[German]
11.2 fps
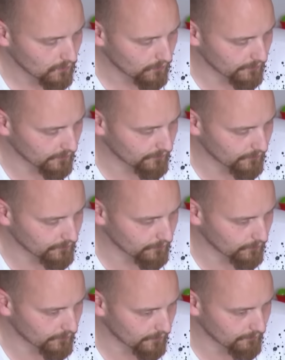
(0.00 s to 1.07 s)
Und dass wir
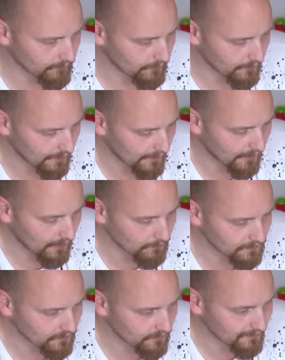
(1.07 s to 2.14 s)
von unserem
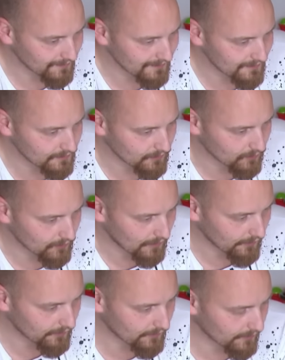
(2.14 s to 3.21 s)
erarbeiteten Geld auch
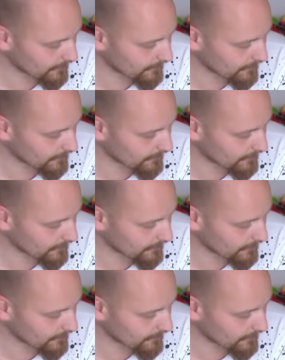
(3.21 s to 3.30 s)
alles